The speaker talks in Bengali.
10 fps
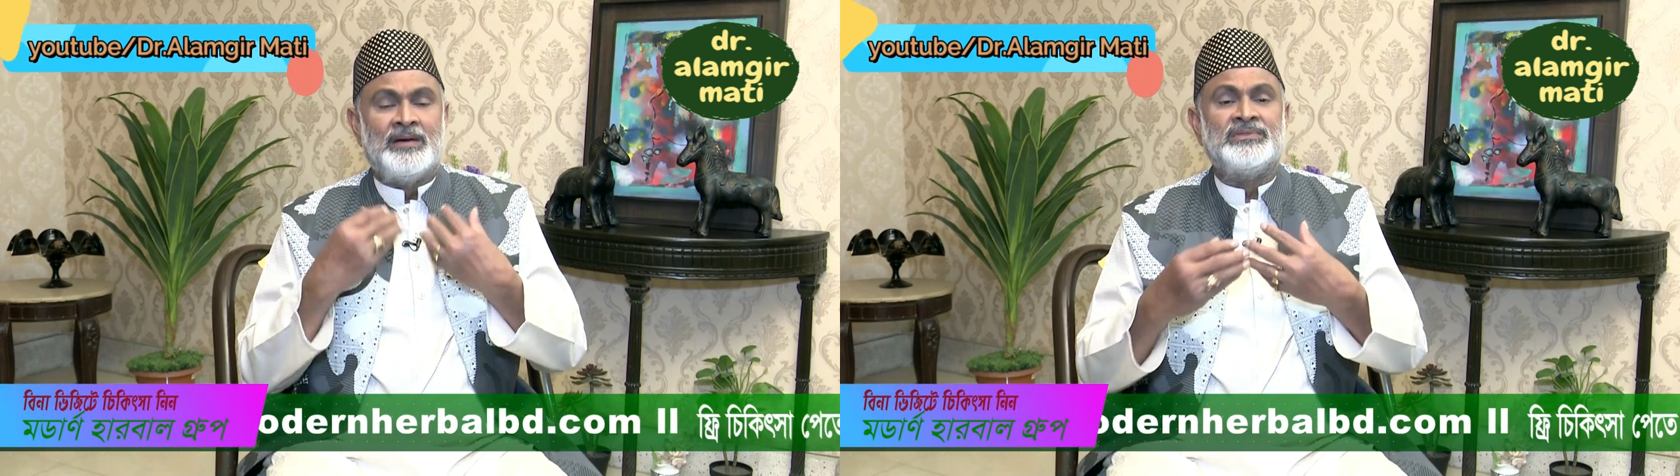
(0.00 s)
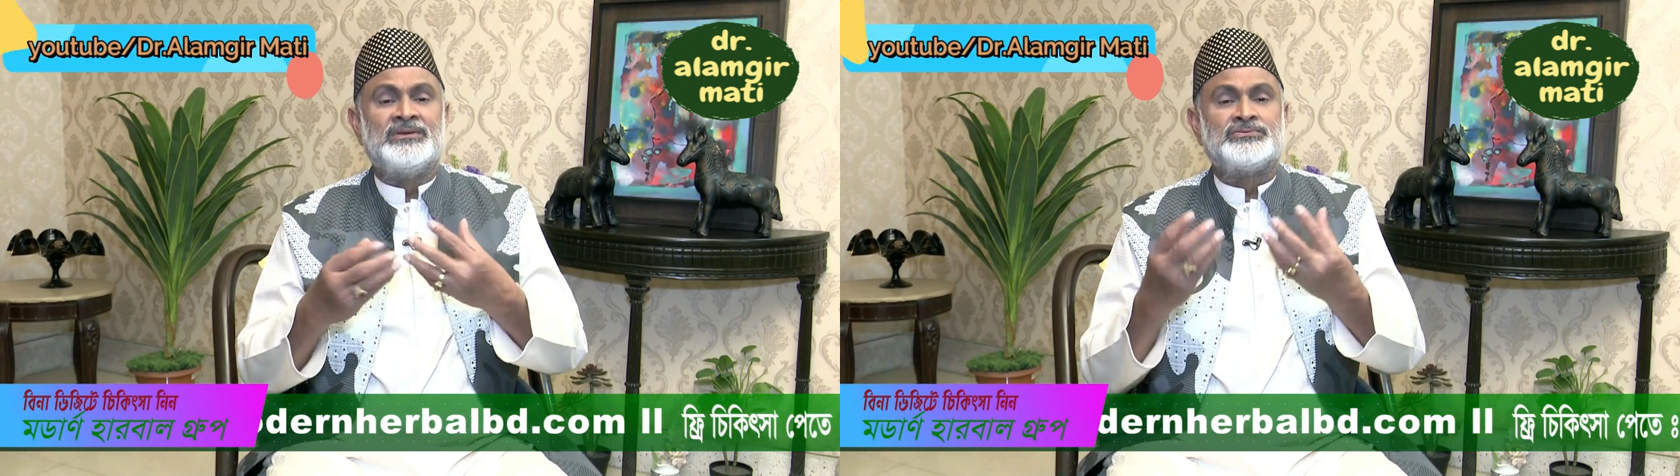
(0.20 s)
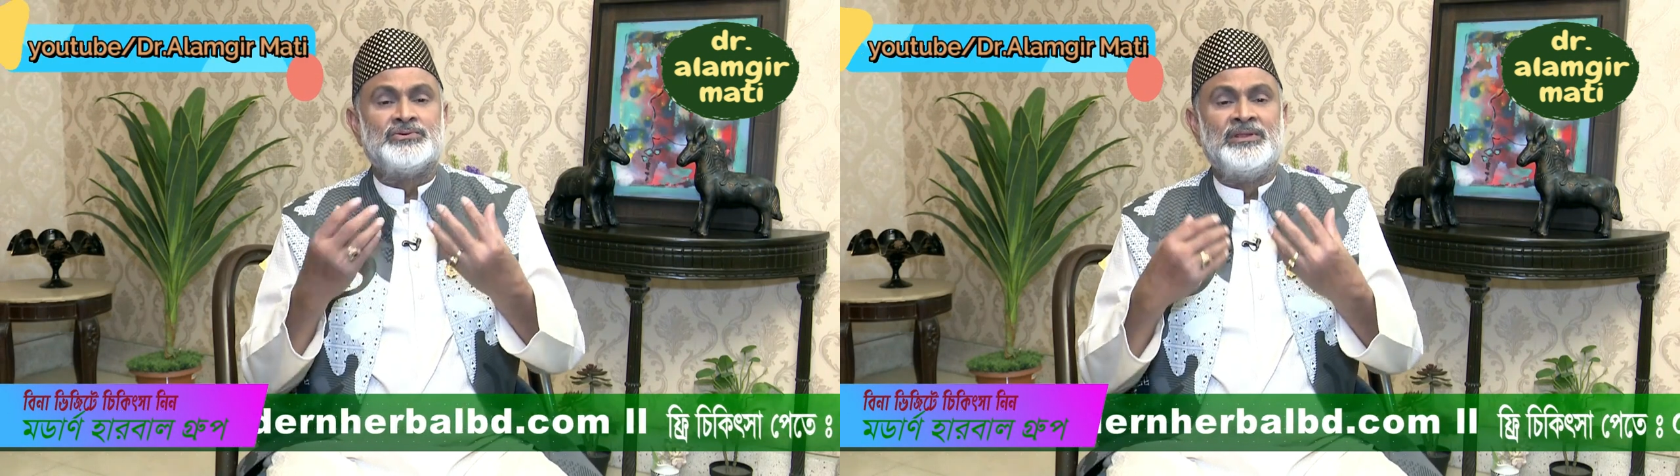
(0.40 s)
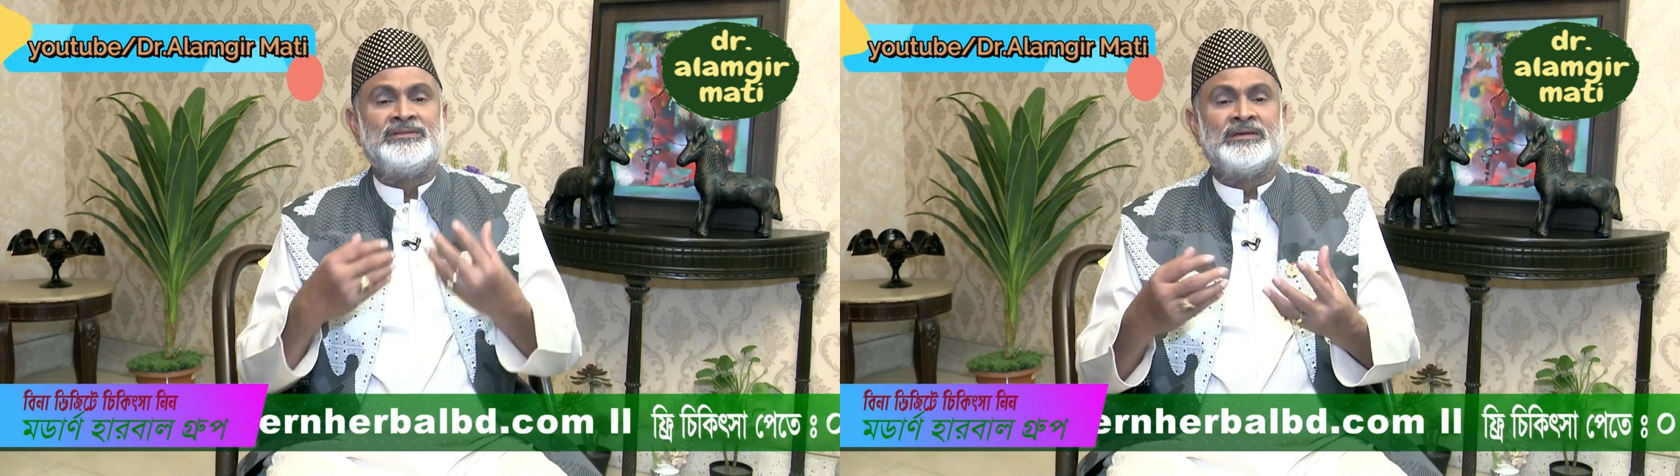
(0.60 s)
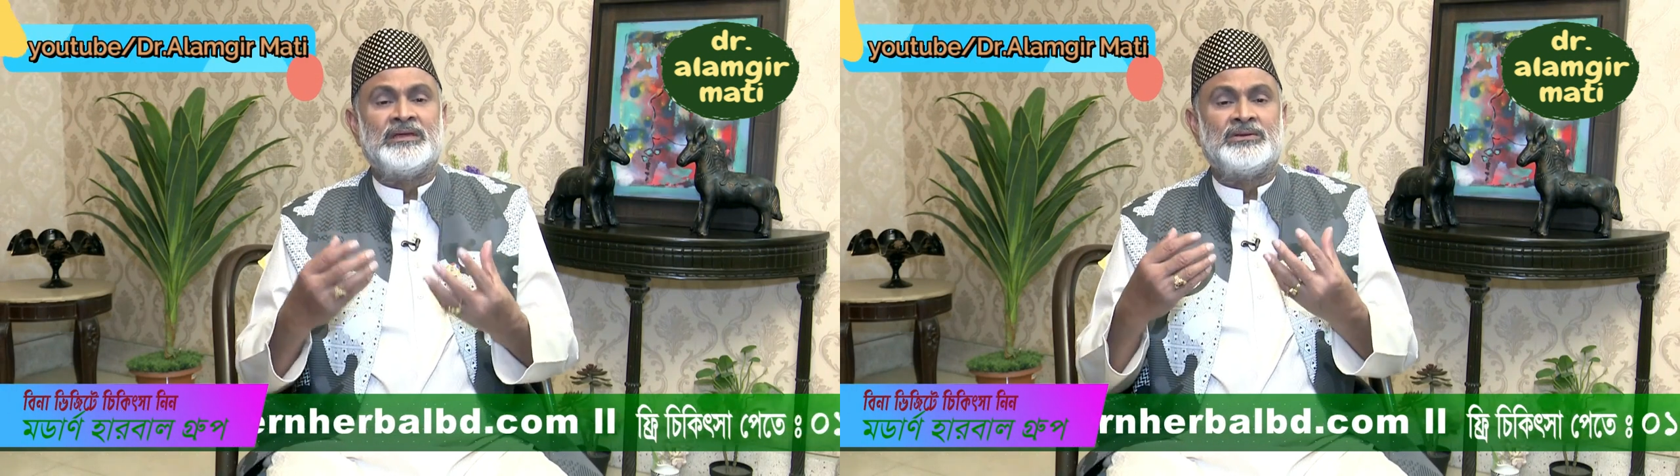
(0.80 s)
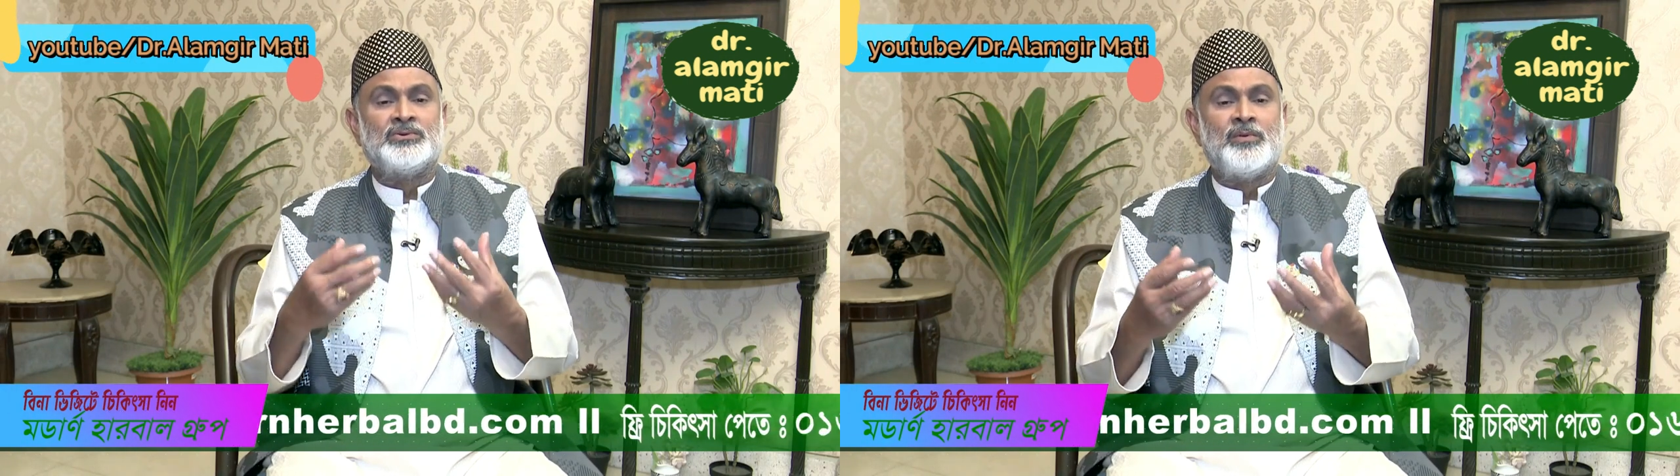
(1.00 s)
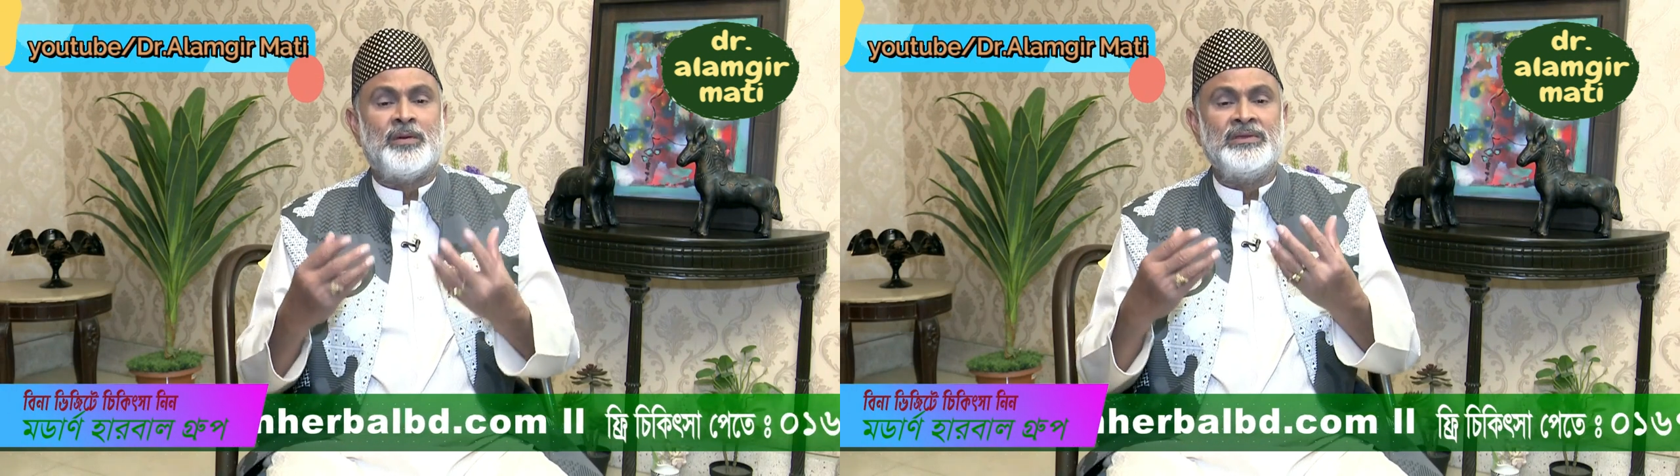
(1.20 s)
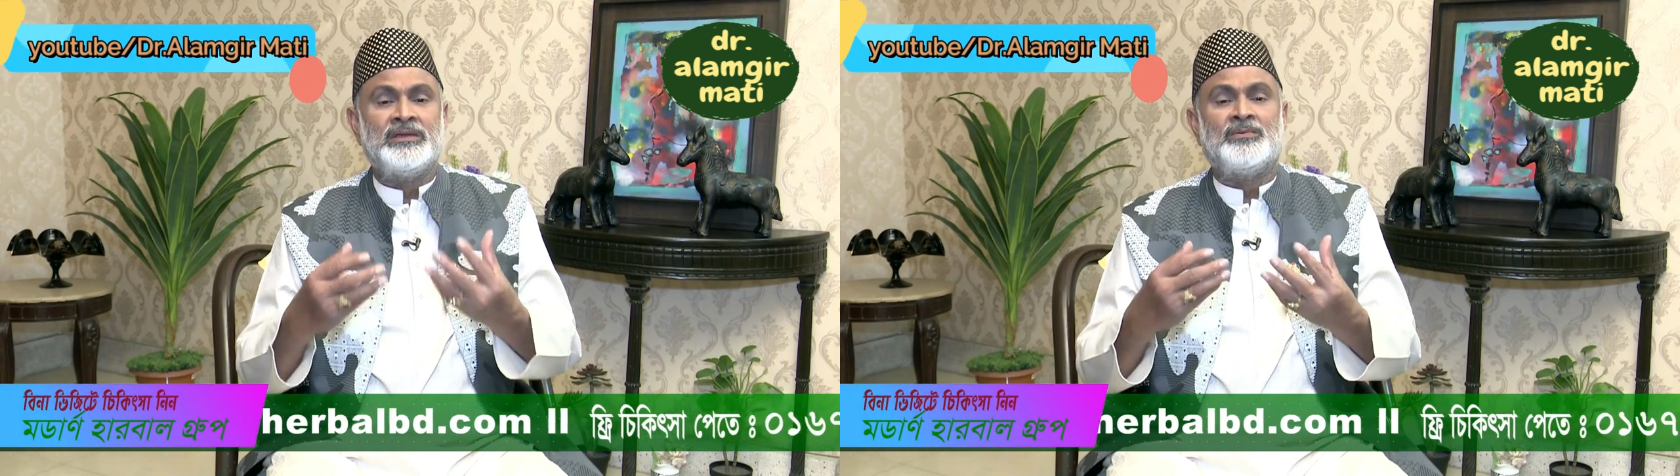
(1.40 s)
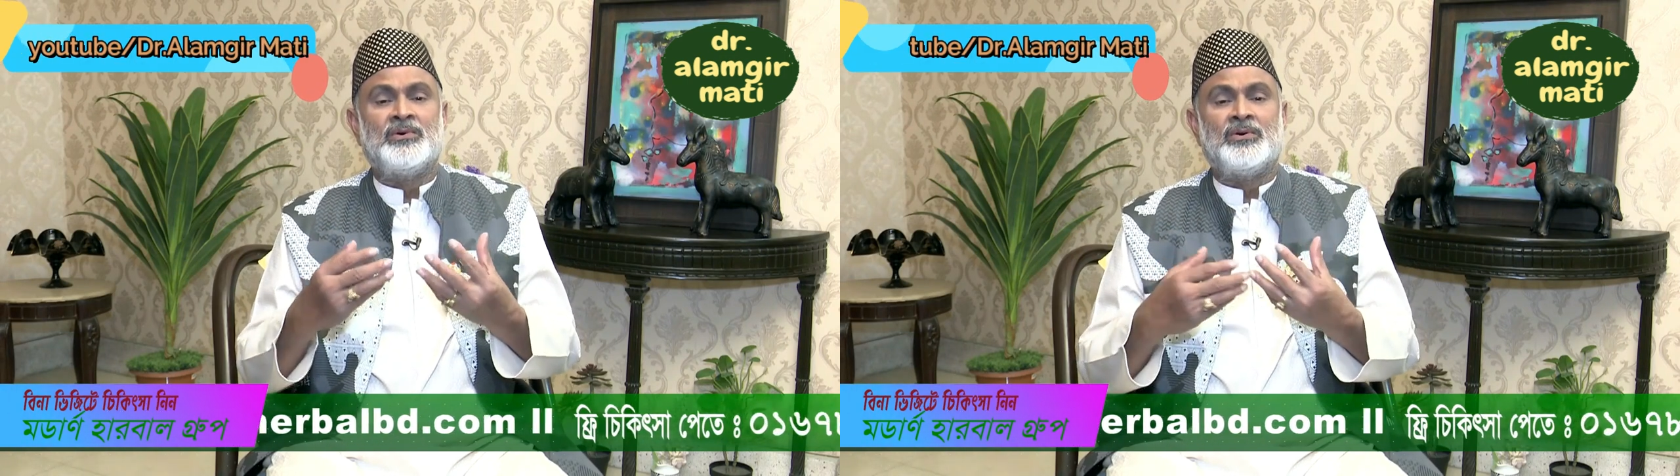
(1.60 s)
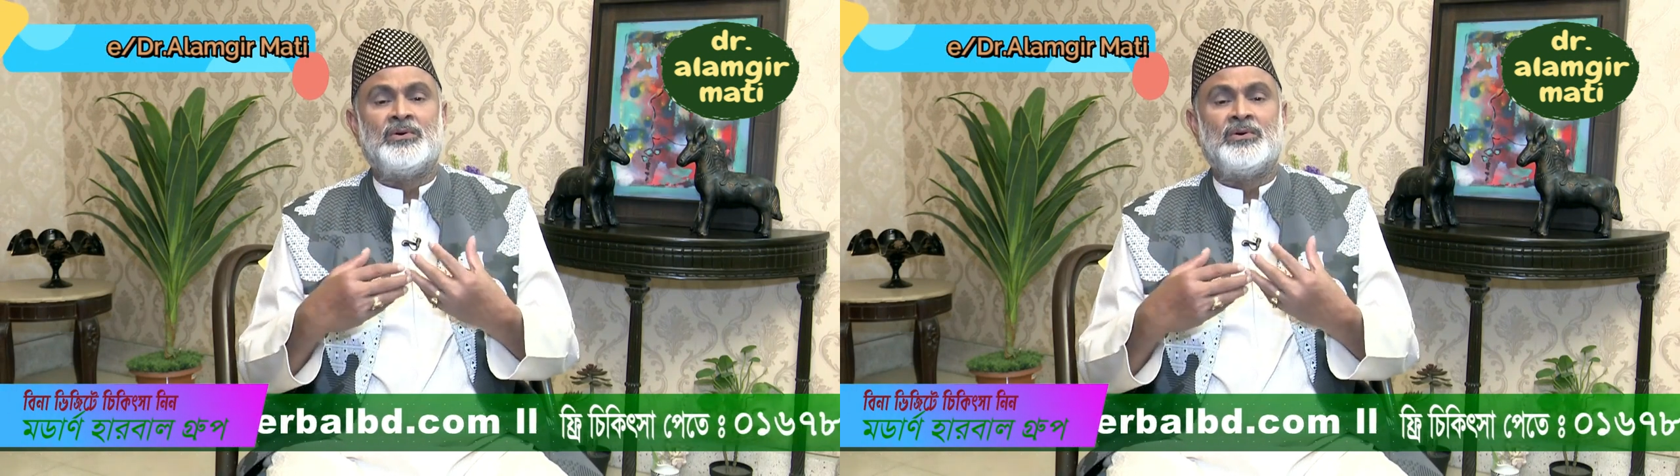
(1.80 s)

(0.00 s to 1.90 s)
আমাদের শরীর থেকে ডোবামিন নামক